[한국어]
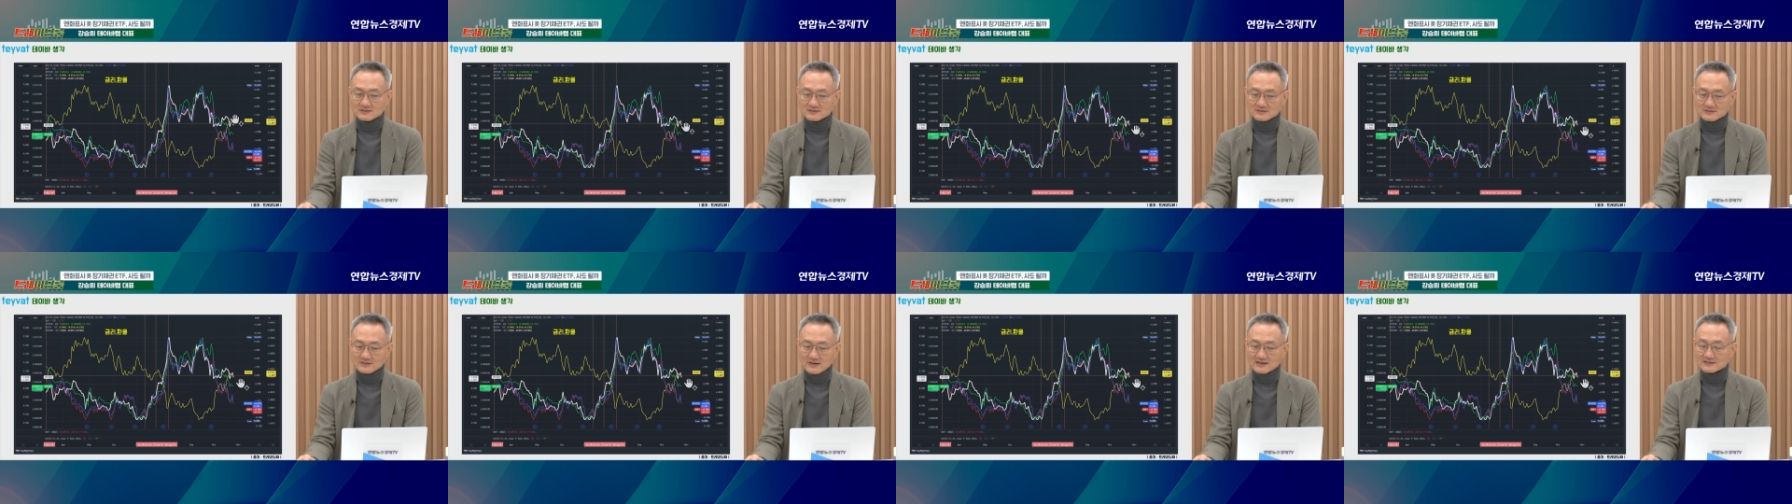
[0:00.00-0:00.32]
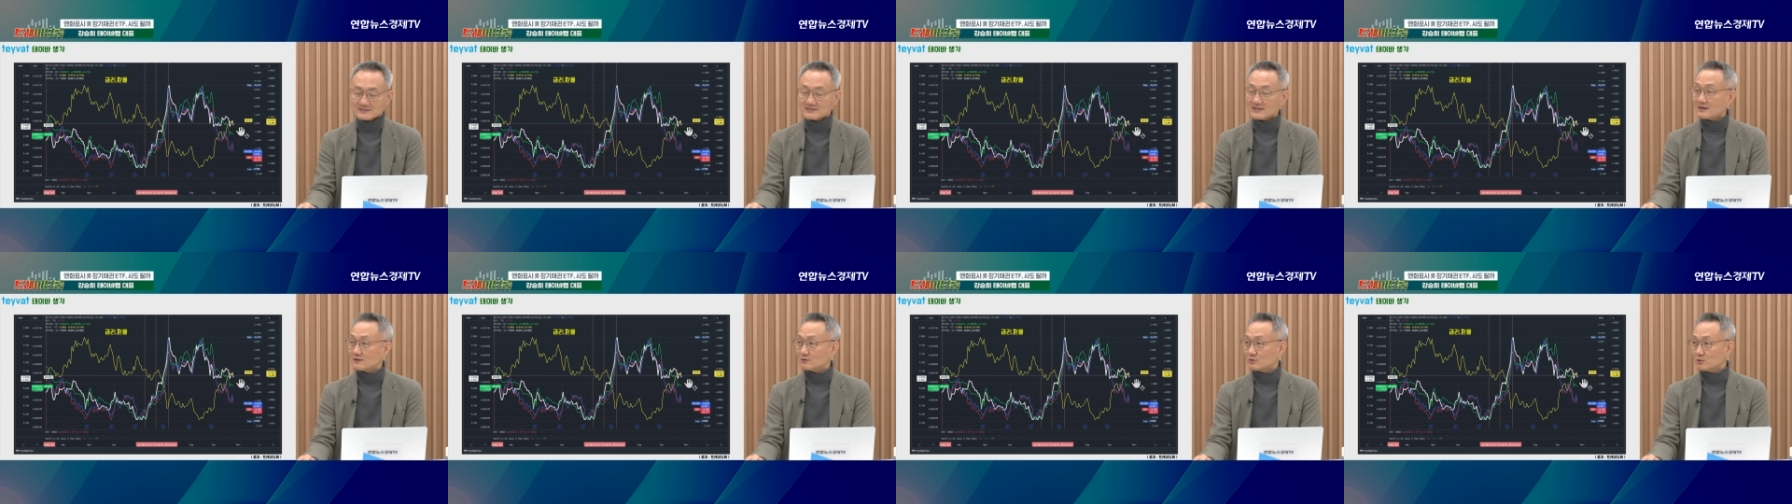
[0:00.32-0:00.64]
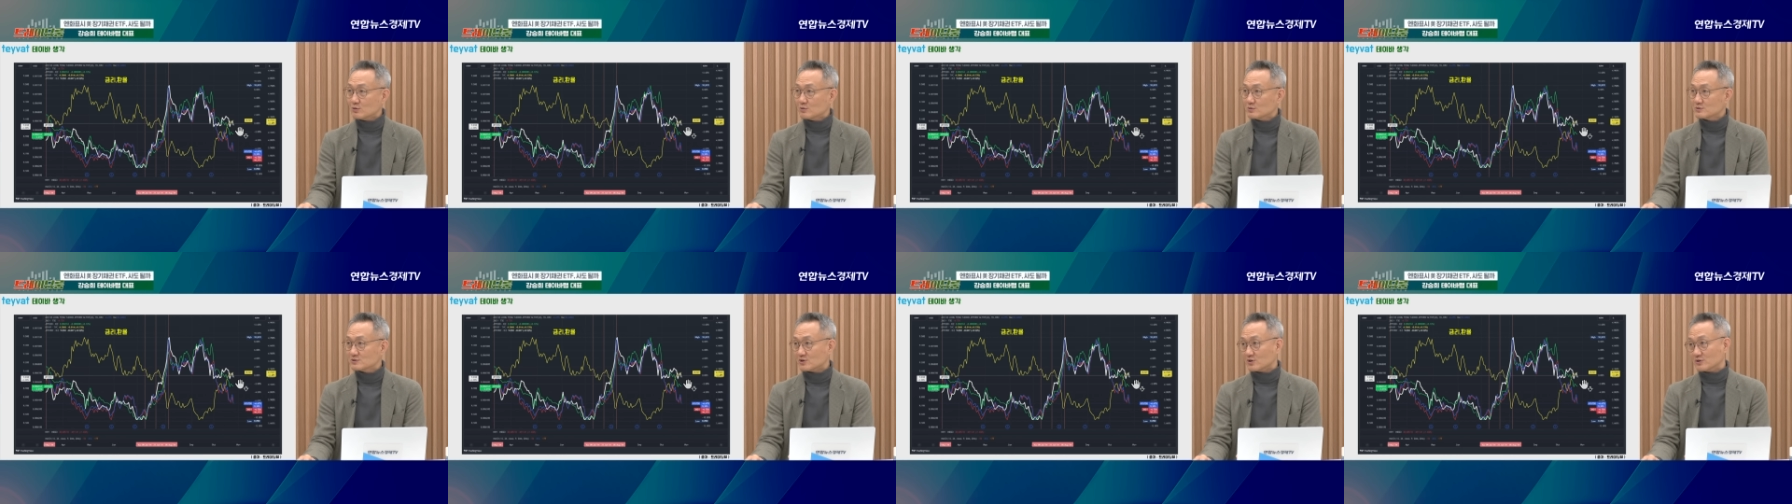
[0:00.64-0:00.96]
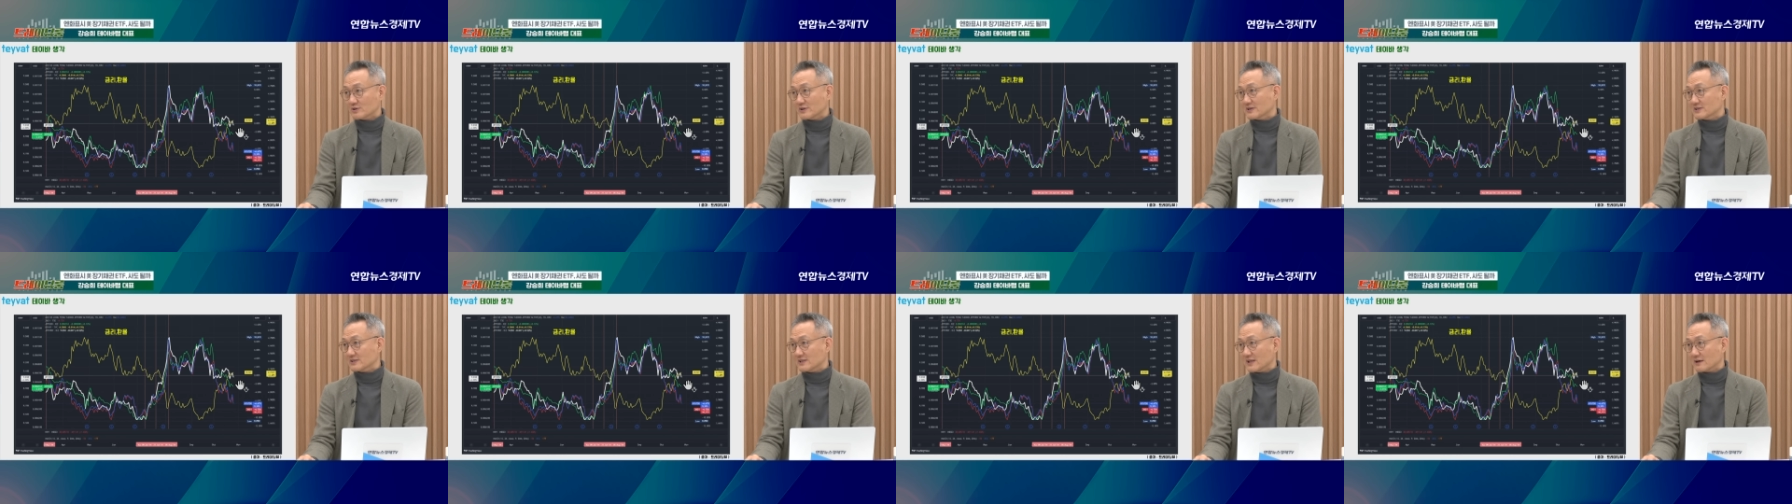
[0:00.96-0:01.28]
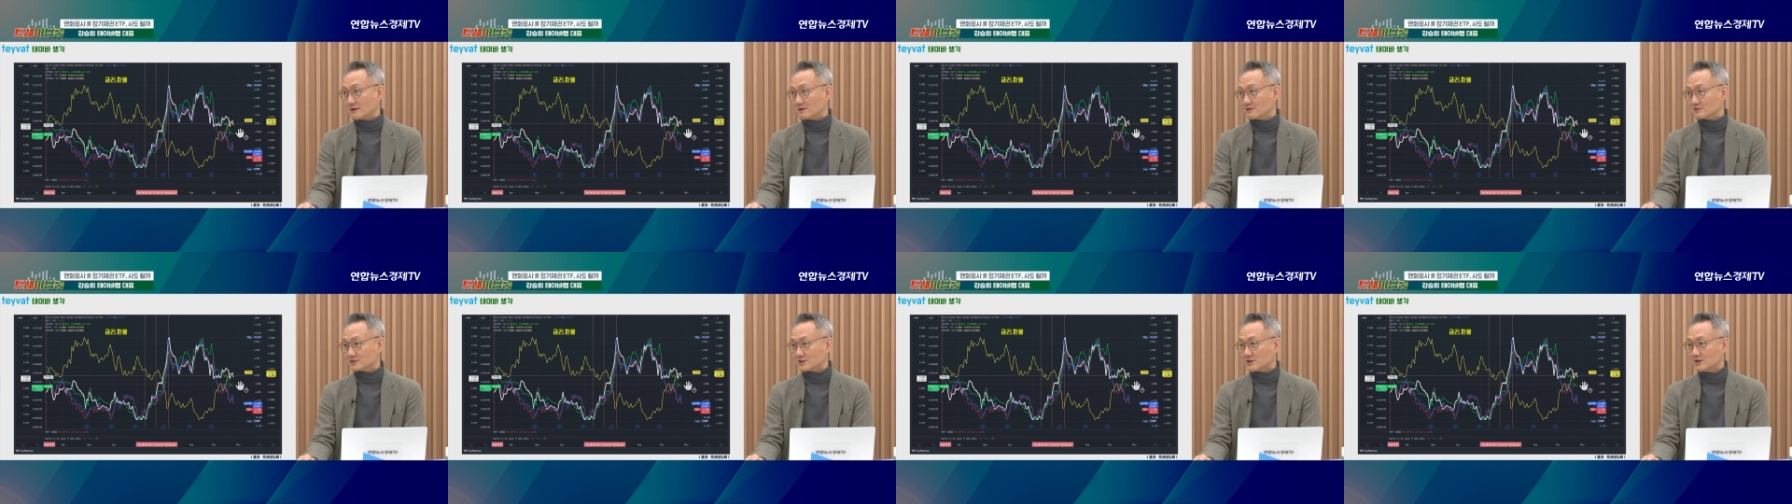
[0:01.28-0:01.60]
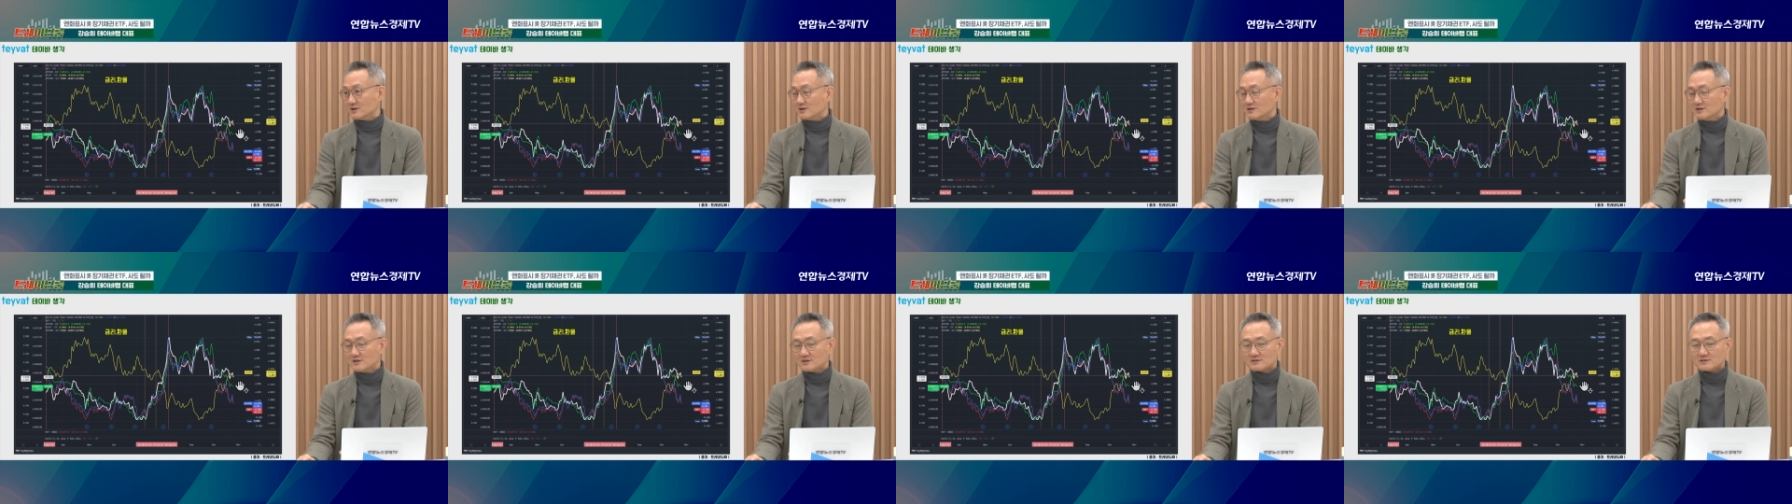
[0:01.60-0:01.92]
약세로 전환이 된 거죠.
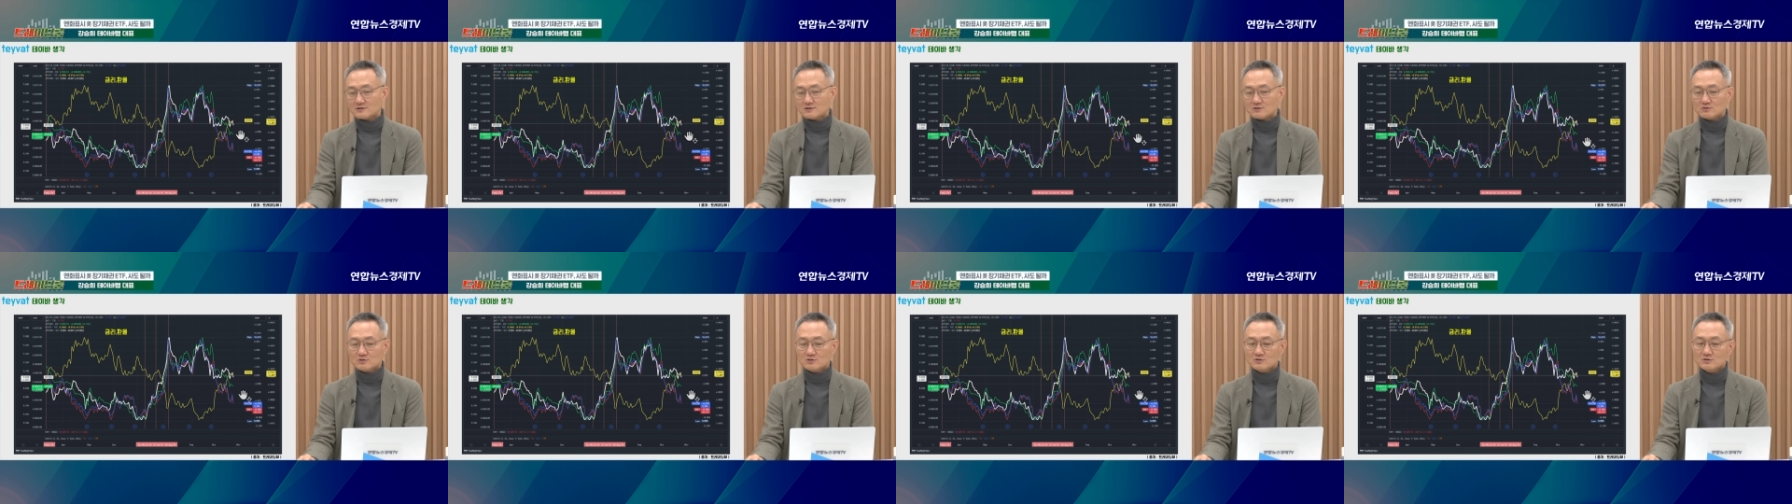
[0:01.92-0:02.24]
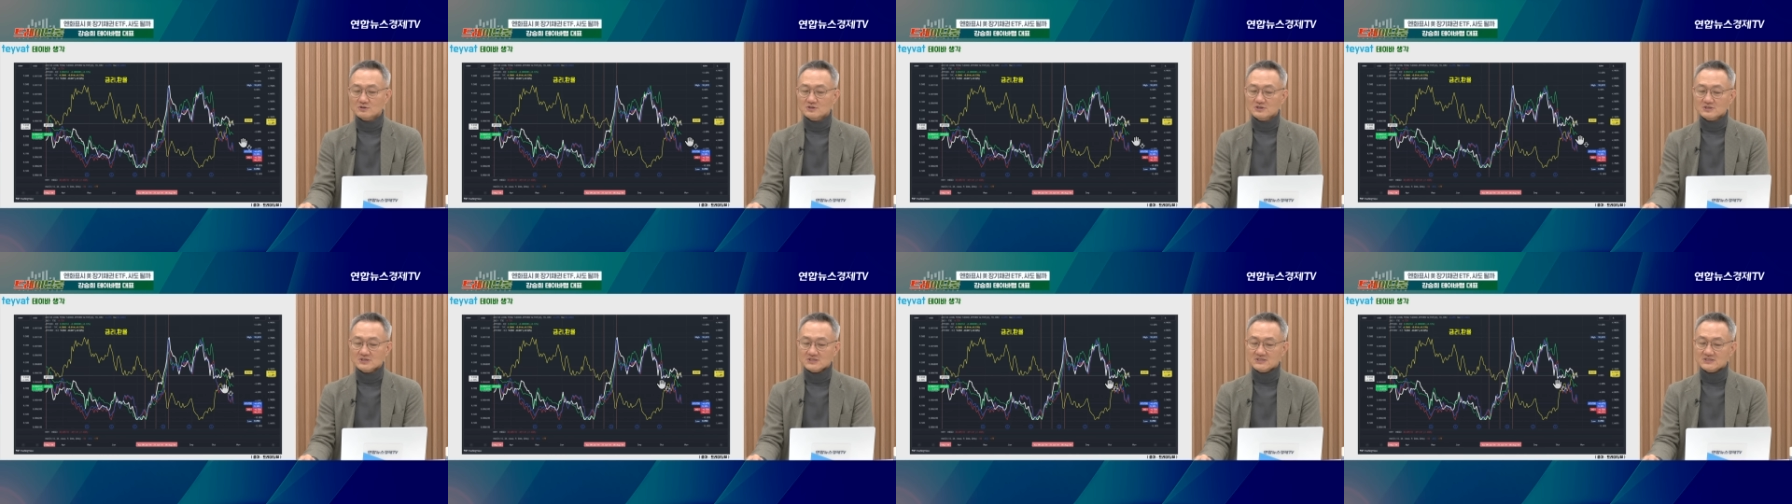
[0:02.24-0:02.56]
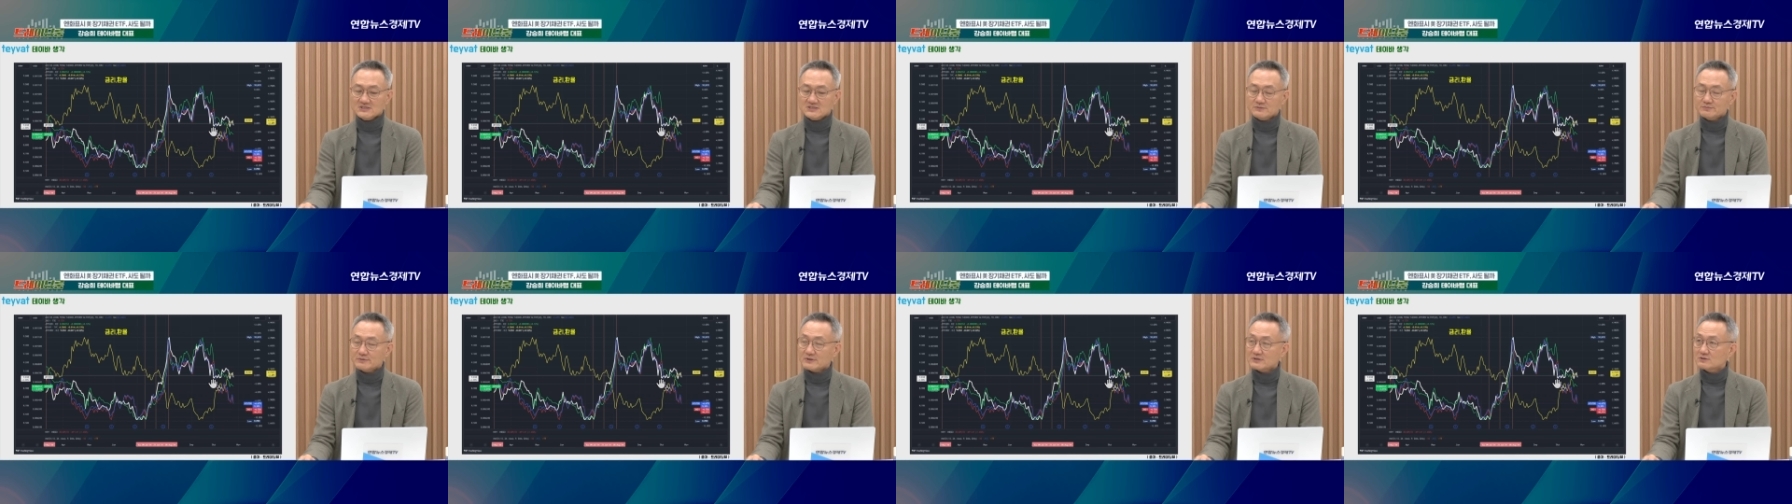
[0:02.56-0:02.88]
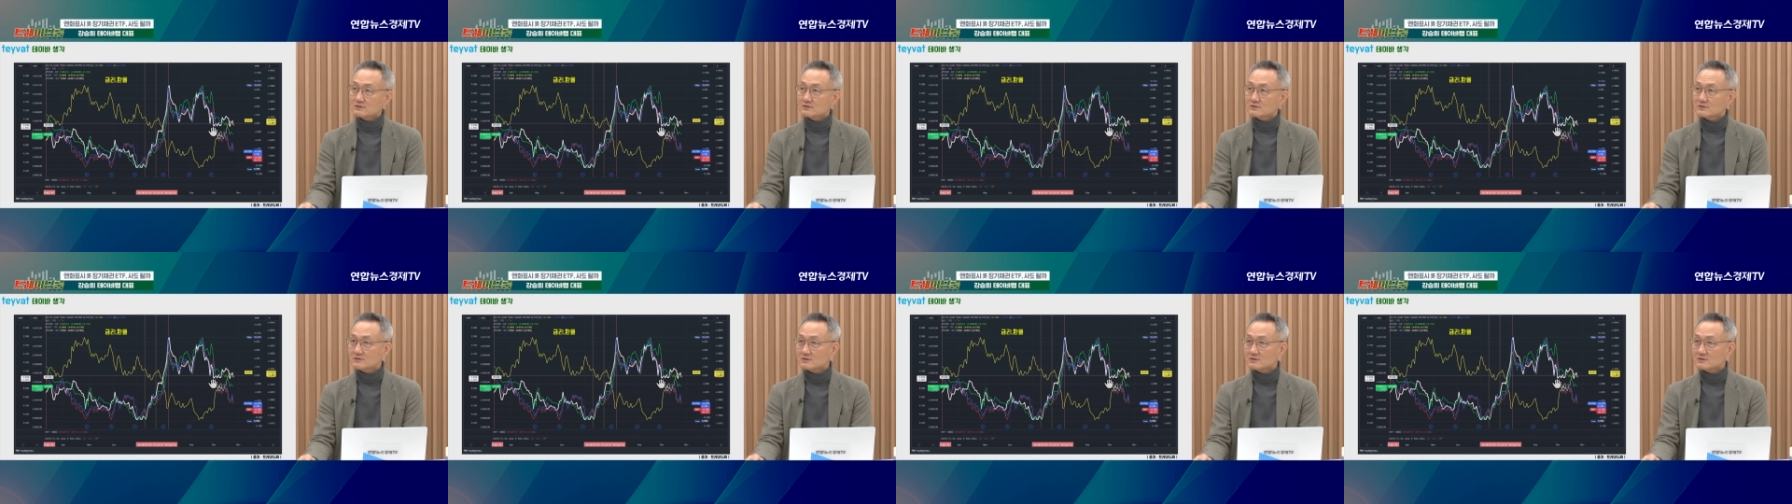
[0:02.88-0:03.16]
그리고 2 0